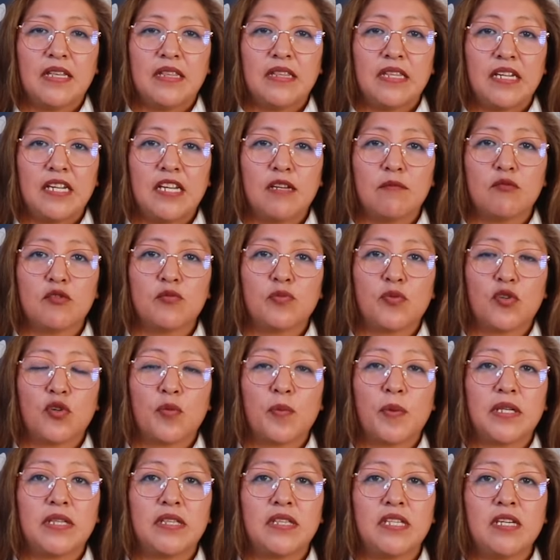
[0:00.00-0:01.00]
Tenemos
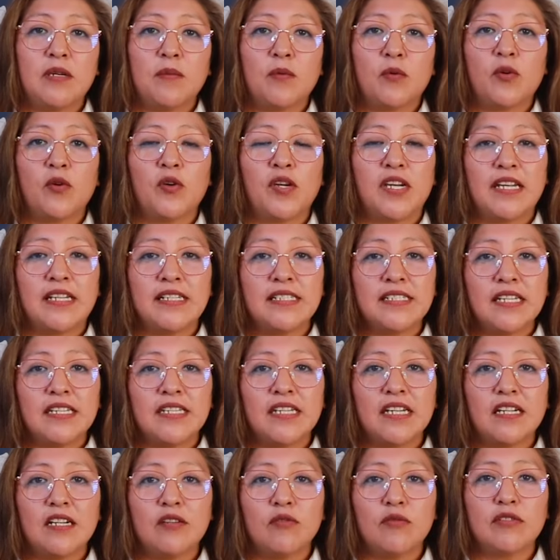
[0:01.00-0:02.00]
por objetivo
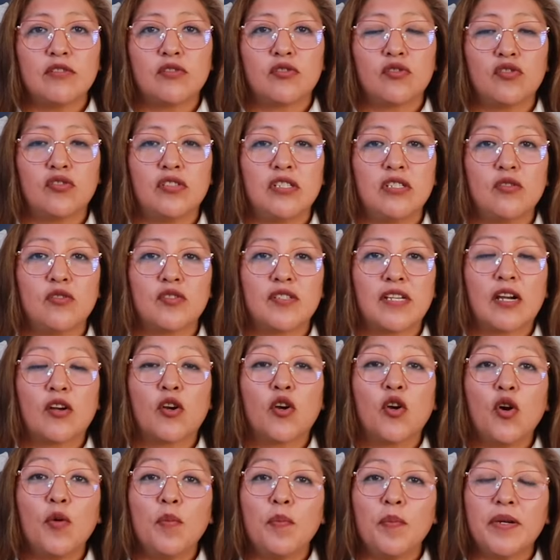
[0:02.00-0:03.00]
enseñar a nuestros niños a
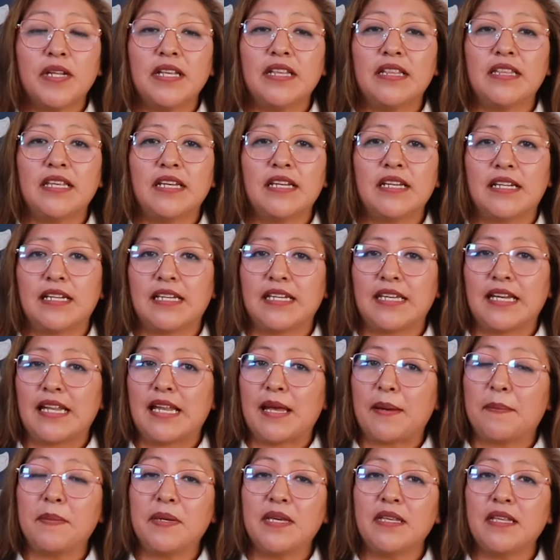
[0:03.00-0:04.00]
comprender que
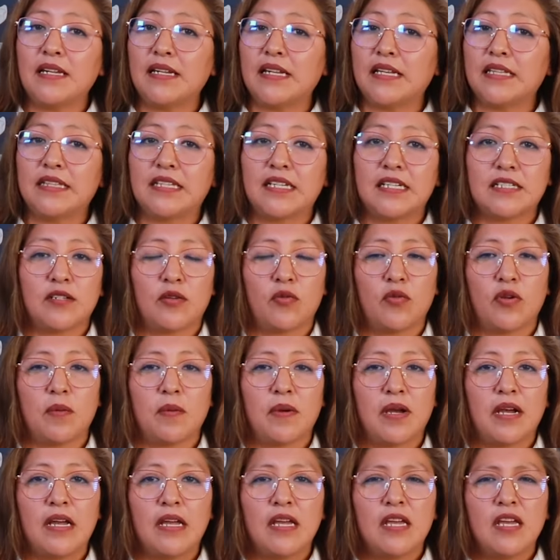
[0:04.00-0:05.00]
la vida en la Tierra
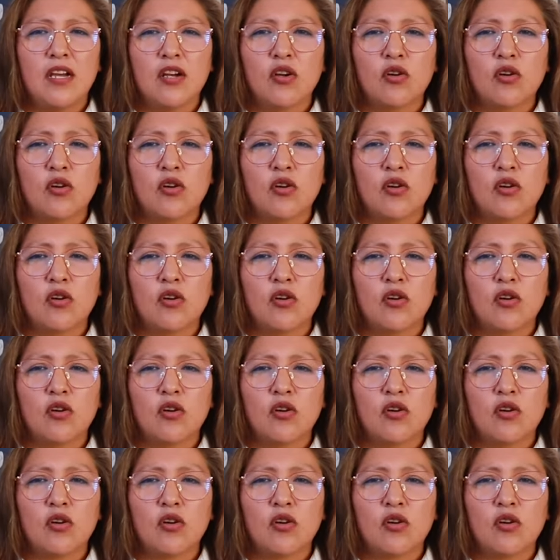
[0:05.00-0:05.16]
Nueva